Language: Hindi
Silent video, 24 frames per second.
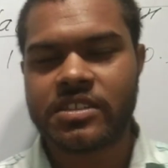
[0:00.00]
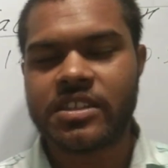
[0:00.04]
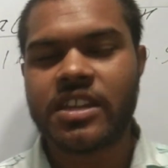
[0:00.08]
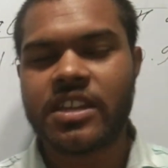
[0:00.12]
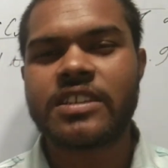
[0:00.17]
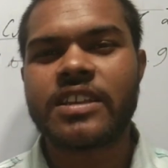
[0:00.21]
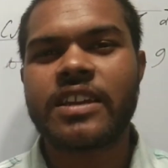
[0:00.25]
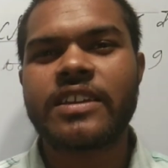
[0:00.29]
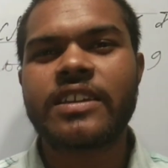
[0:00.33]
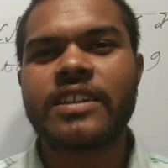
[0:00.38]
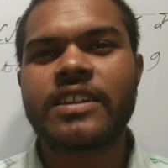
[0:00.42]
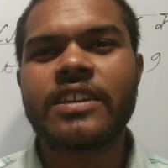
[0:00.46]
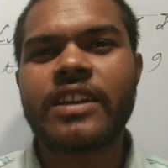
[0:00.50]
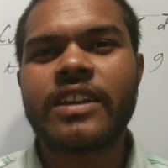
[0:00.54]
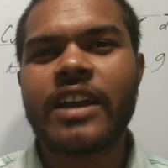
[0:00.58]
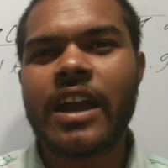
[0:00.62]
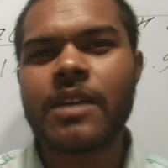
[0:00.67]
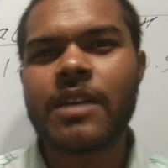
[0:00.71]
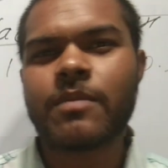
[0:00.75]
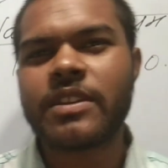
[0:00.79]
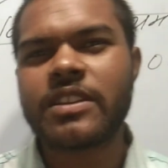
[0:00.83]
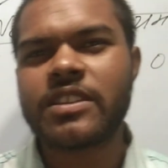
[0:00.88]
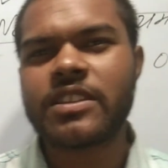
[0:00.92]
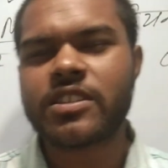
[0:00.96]
जैसा कि
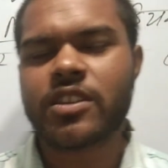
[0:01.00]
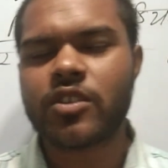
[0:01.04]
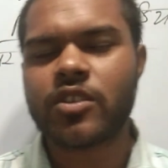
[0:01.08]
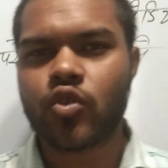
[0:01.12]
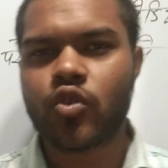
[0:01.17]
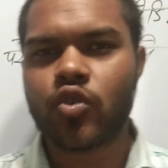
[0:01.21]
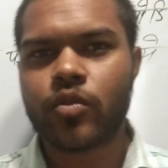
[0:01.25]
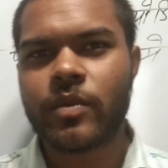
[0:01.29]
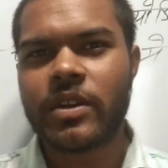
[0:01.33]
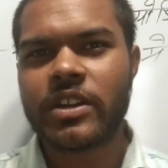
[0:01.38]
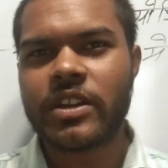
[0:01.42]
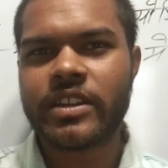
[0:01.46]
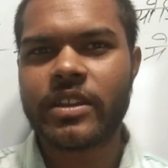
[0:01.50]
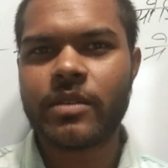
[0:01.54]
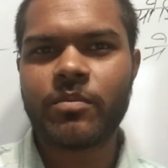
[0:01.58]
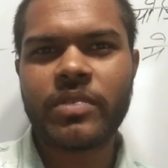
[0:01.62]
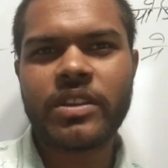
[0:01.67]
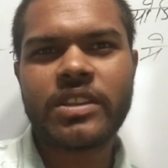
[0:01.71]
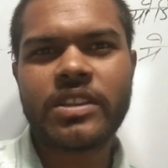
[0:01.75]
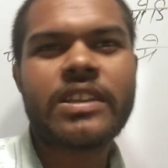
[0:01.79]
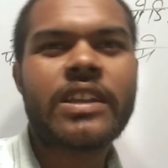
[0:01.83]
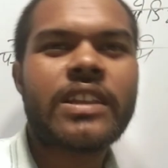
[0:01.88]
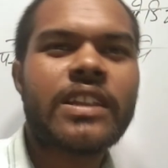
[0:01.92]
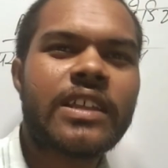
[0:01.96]
गाय भैंस का नॉर्मल
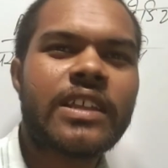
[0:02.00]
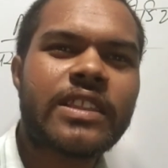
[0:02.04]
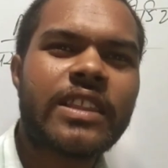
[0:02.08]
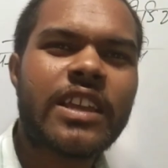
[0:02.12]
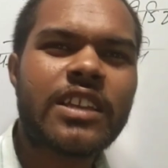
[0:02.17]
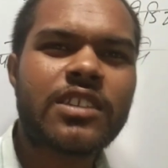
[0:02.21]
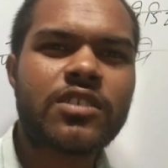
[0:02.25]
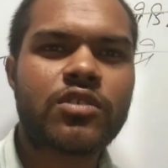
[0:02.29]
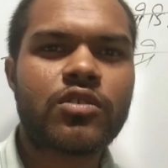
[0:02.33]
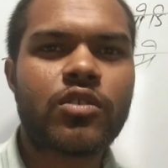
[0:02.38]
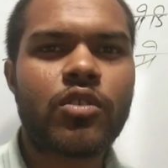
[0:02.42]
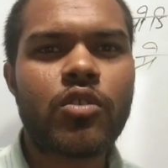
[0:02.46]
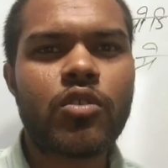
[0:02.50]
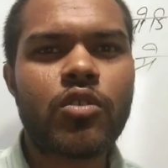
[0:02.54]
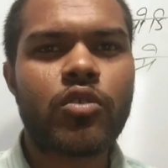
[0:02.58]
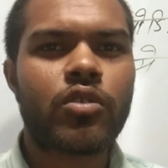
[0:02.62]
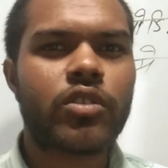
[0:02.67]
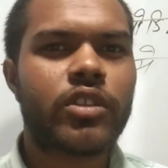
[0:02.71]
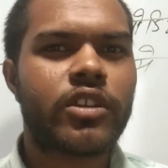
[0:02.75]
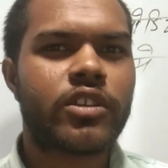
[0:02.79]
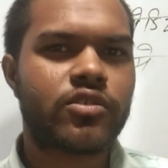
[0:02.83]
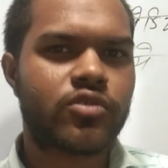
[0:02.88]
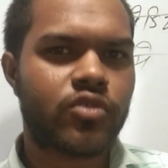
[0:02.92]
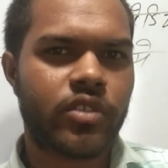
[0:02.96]
टेम्परेचर रहता है 100
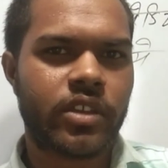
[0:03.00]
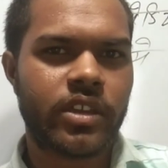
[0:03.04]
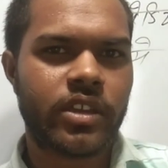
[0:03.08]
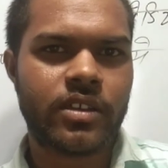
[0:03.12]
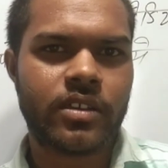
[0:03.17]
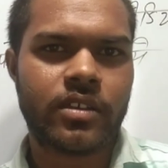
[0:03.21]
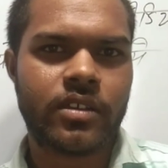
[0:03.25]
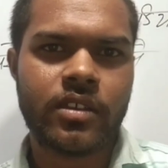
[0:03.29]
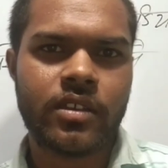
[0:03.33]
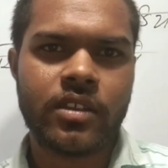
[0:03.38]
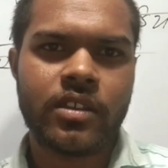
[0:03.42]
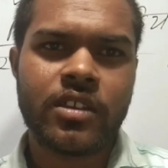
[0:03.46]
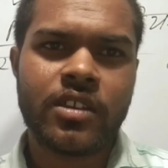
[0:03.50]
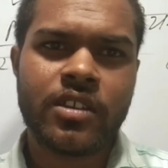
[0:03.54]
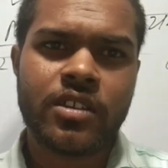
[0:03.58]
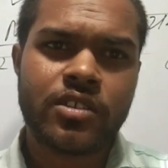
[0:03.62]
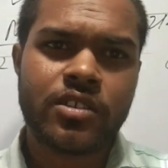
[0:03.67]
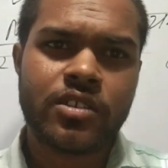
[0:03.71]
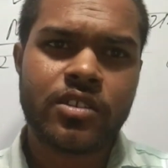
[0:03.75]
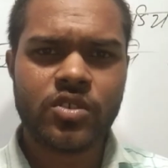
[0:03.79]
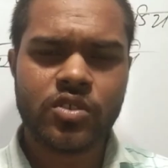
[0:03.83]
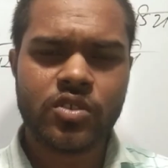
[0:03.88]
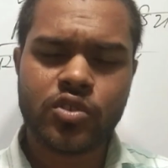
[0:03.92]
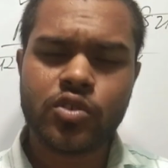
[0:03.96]
और
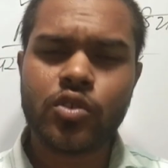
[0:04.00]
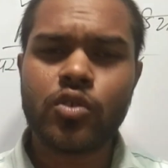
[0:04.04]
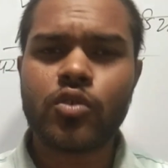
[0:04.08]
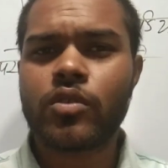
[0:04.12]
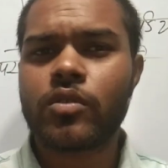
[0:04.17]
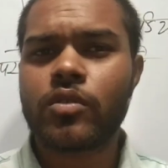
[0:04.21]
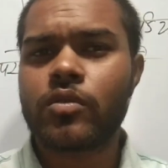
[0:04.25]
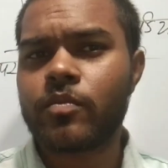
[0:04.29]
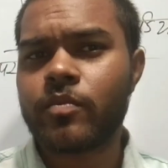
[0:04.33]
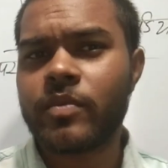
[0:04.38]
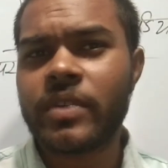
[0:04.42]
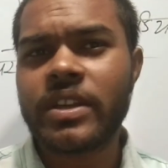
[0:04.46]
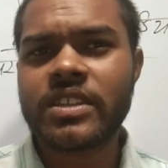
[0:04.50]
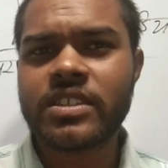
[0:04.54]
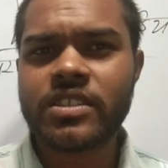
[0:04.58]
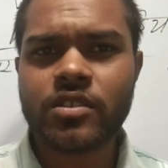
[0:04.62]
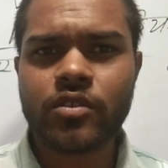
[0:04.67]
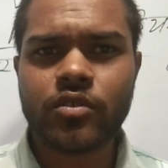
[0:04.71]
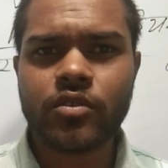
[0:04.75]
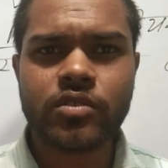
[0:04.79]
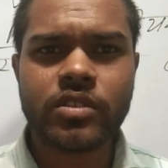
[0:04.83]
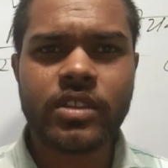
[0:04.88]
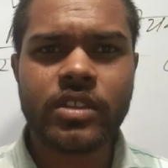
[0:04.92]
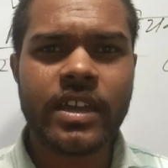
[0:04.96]
101 सौ भैंस
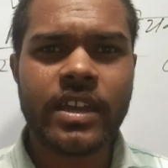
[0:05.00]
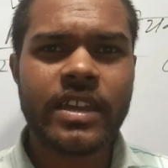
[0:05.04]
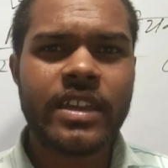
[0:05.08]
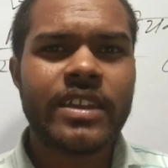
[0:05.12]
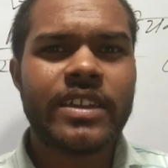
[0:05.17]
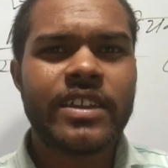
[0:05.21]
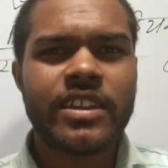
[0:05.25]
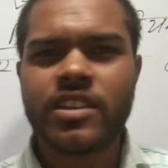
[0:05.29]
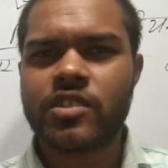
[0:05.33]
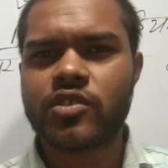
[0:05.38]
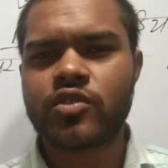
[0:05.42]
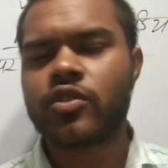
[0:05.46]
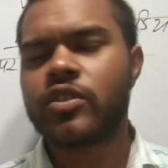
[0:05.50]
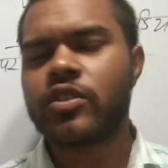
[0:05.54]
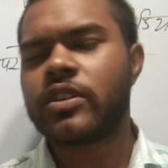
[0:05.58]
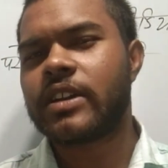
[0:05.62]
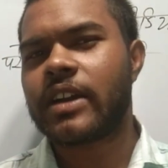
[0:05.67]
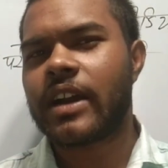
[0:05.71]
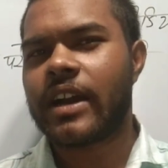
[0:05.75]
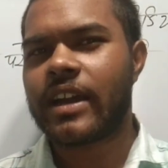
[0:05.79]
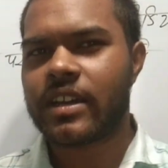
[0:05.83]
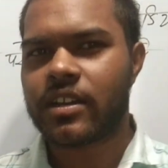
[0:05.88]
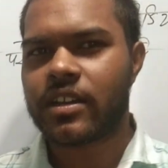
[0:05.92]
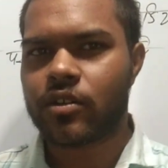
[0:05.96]
का होता है 101
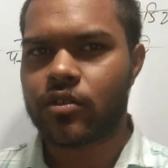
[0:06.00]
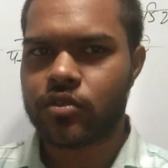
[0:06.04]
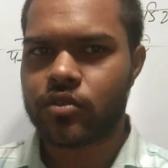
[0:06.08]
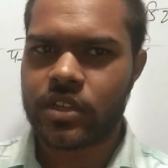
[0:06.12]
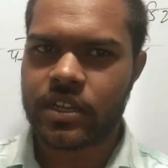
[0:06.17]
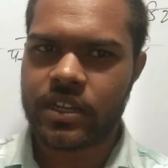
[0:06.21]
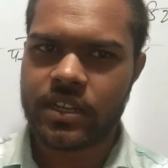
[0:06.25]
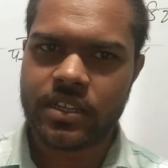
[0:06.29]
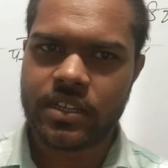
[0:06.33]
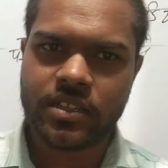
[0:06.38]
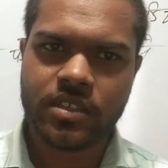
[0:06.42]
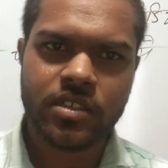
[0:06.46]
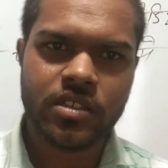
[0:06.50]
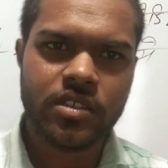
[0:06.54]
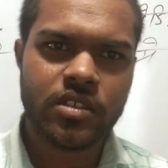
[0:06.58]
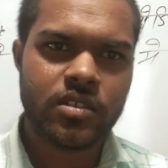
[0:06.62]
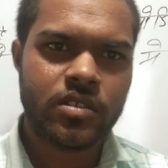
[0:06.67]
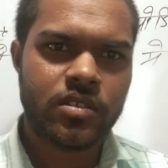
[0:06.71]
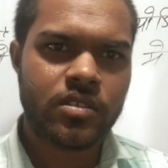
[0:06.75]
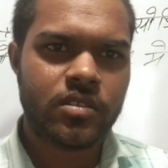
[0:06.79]
गाय का होता है